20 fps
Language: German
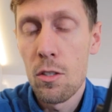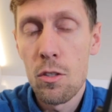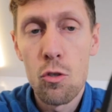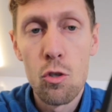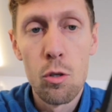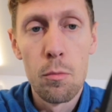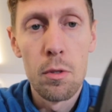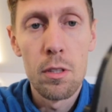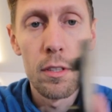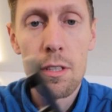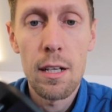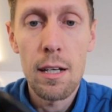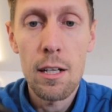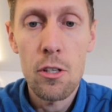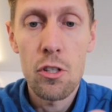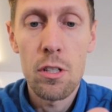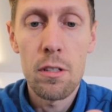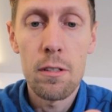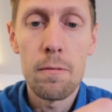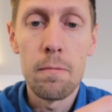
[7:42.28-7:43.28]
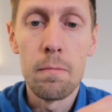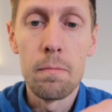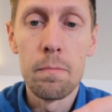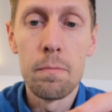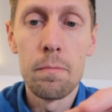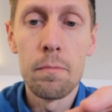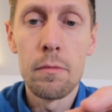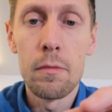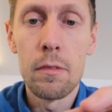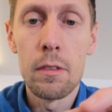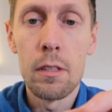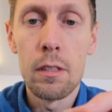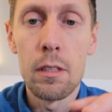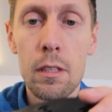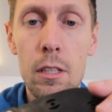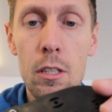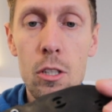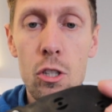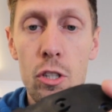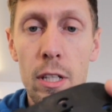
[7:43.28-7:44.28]
Zur Montage
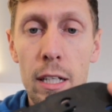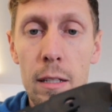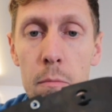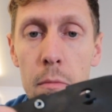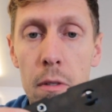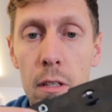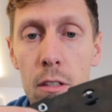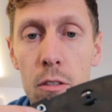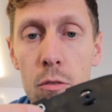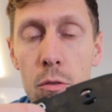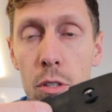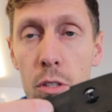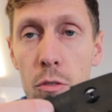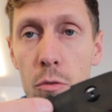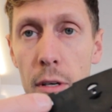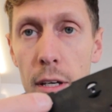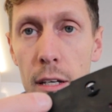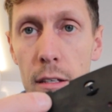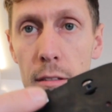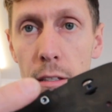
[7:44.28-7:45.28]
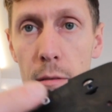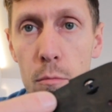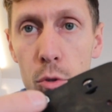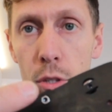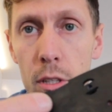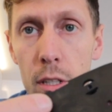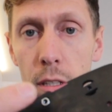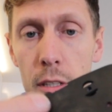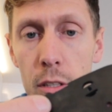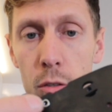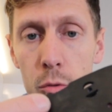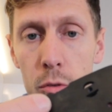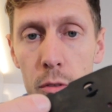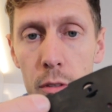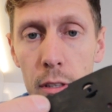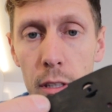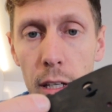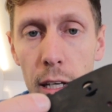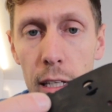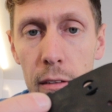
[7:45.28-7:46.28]
steckt man natürlich zuerst die Muttern hier
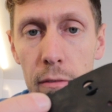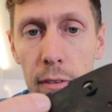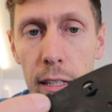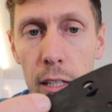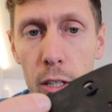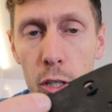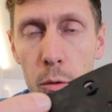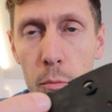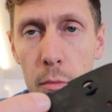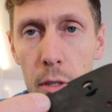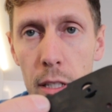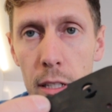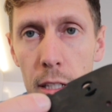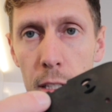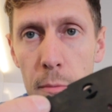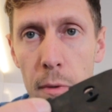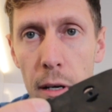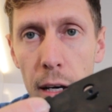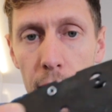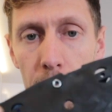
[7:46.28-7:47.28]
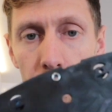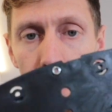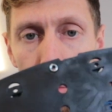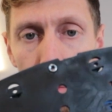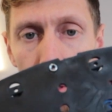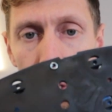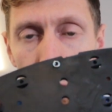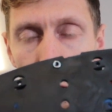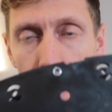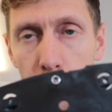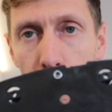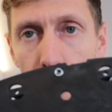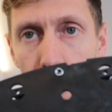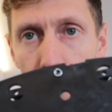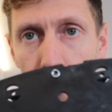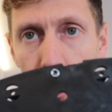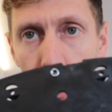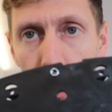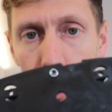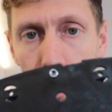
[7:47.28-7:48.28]
unten rein, weil da kommt man ja nicht mehr ran, wenn man das einmal
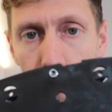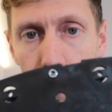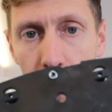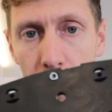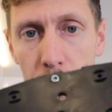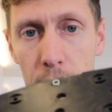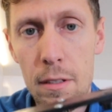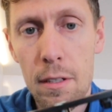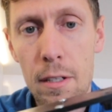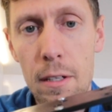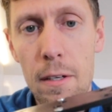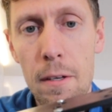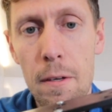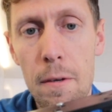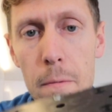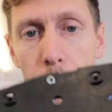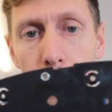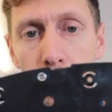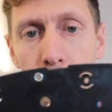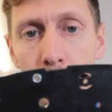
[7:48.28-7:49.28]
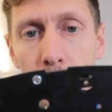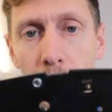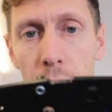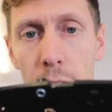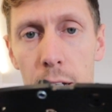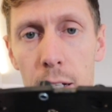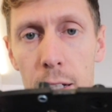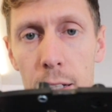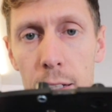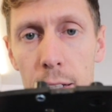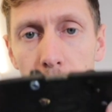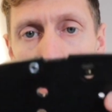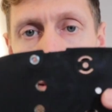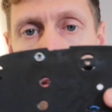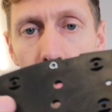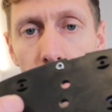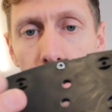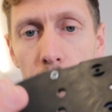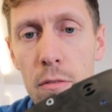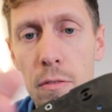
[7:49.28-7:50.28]
raufgeschraubt hat. Äh, das
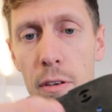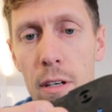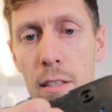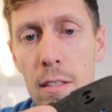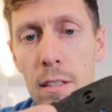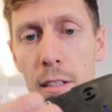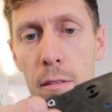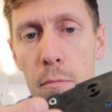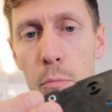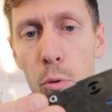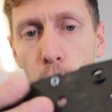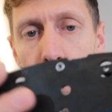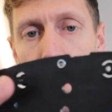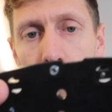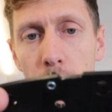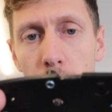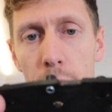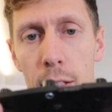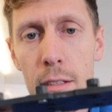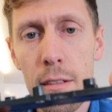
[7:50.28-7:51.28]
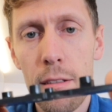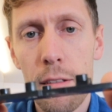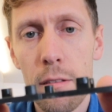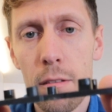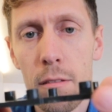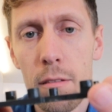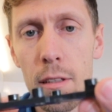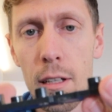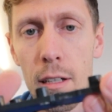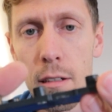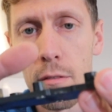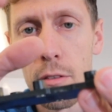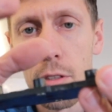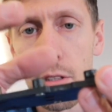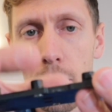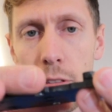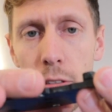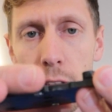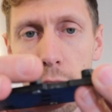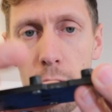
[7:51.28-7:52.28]
hier ist quasi die Bodenseite und da
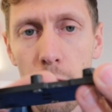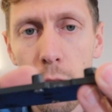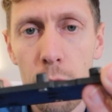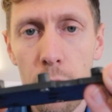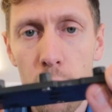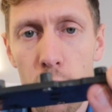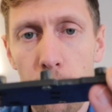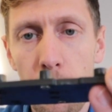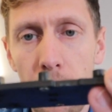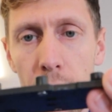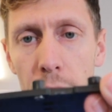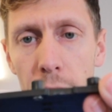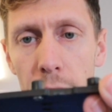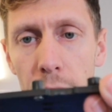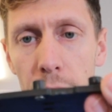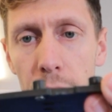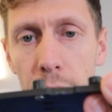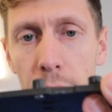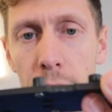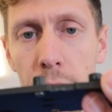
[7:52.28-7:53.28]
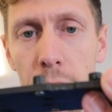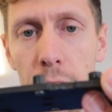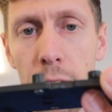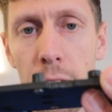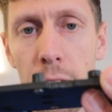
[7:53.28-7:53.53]
wird, kommt dann später der